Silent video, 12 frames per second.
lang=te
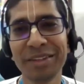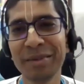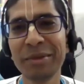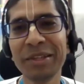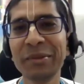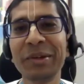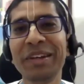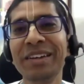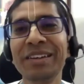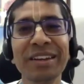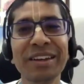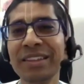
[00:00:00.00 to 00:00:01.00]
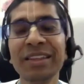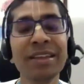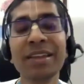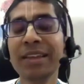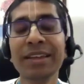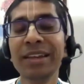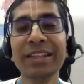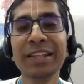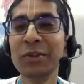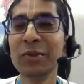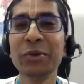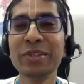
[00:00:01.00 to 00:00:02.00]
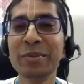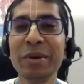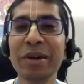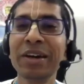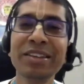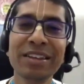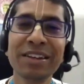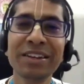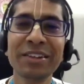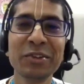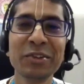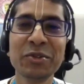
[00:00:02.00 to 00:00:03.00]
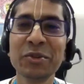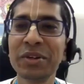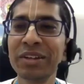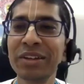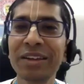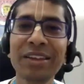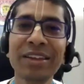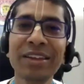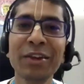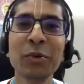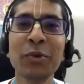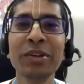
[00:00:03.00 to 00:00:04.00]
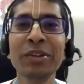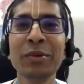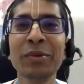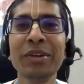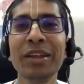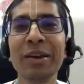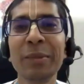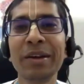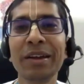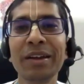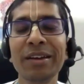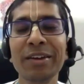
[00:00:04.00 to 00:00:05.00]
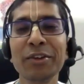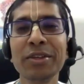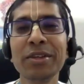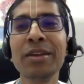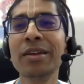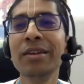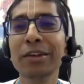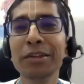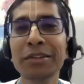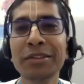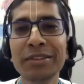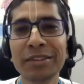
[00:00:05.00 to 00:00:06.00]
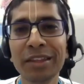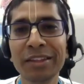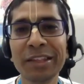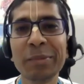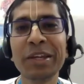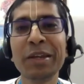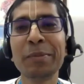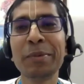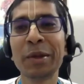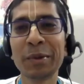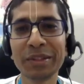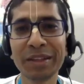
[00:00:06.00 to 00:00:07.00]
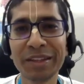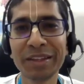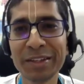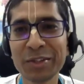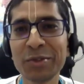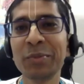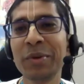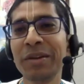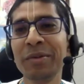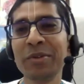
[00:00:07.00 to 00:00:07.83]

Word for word: ఏం లేదు అని అంటారు అయితే లేదు లేదు కొంచెం పక్కన జరగ అంటారు చూడంగానే గోవర్ధన్ ఉంటారు అనమాట అక్కడ వచ్చి ఇంత అందమైన పర్వతాన్ని చూపె